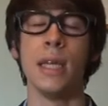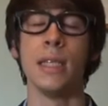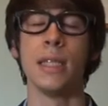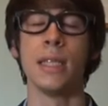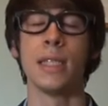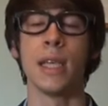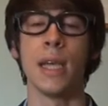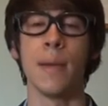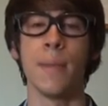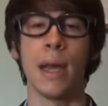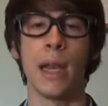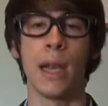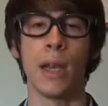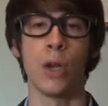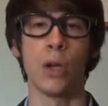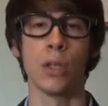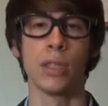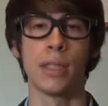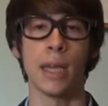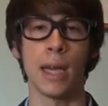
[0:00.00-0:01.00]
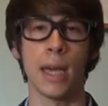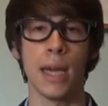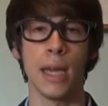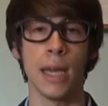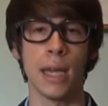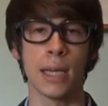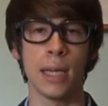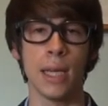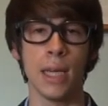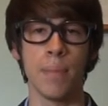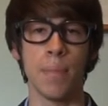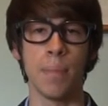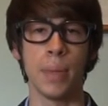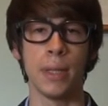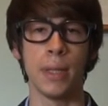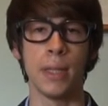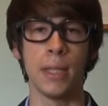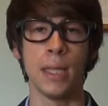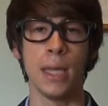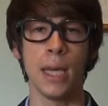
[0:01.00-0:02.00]
insieme alla nostra
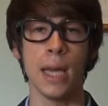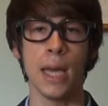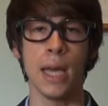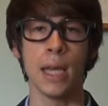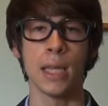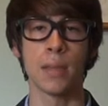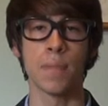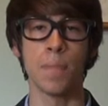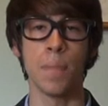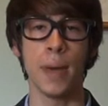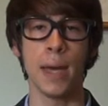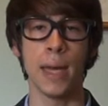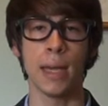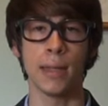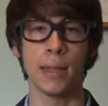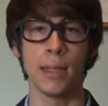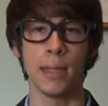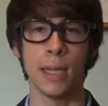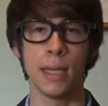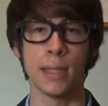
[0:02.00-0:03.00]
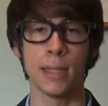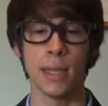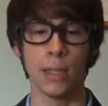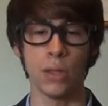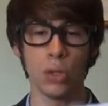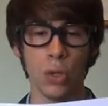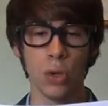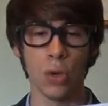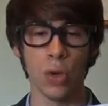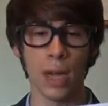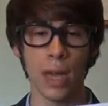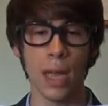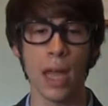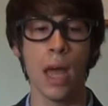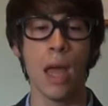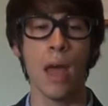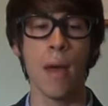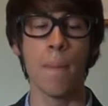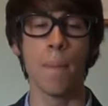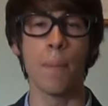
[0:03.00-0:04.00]
equipe di esperti del settore,